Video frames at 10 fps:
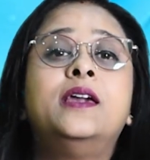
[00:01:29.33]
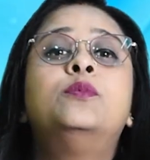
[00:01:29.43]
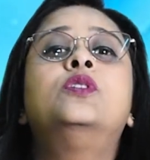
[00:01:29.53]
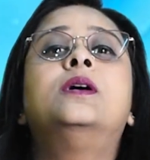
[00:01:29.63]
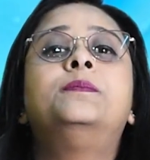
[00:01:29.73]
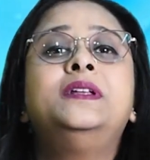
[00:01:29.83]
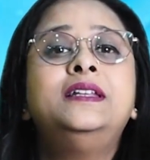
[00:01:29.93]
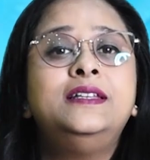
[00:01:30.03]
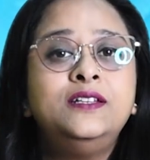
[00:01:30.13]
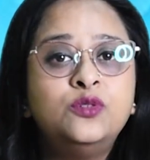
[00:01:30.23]
এবং আপনি
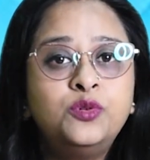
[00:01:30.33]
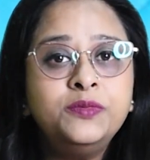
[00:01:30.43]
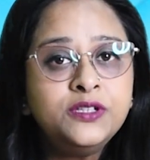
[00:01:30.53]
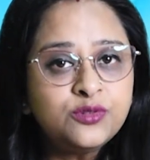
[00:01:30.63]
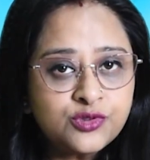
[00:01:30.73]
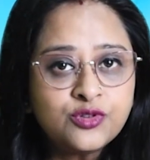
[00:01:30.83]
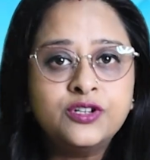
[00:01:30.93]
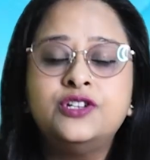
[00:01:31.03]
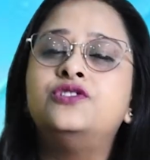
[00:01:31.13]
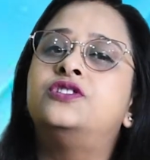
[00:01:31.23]
নিয়মিত
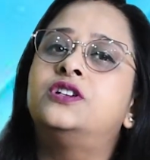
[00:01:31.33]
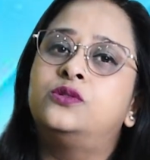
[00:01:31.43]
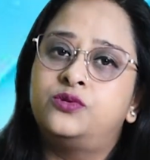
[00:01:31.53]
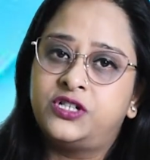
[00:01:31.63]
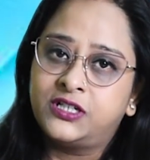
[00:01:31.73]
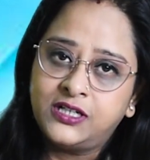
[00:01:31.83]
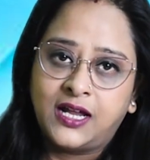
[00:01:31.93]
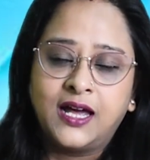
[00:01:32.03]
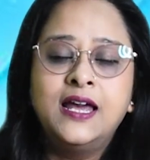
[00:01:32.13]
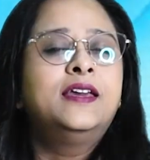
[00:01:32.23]
সঙ্গীত চর্চা করছেন কিনা